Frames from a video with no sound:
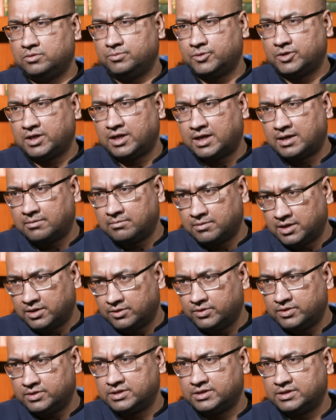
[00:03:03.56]
উপরে হামলা
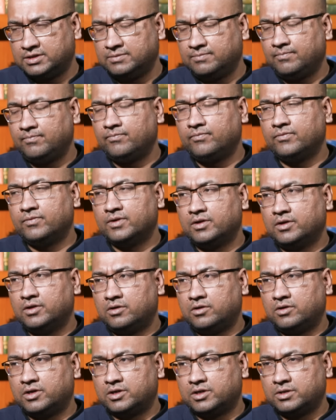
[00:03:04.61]
হয়েছে
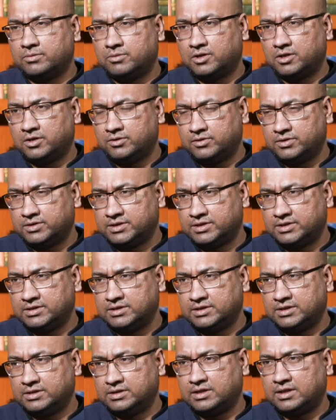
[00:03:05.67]
অনেককে বলা হয়েছে
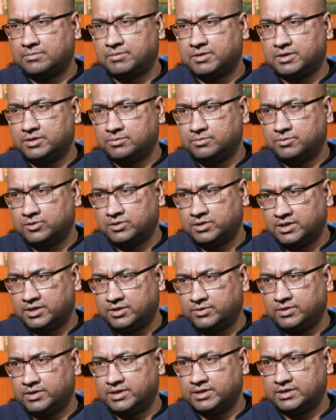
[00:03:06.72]
যে আপনাদের ভোট
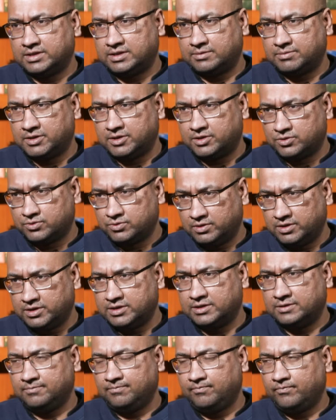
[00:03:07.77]
দেওয়া হয়ে গেছে আপনারা চলে যান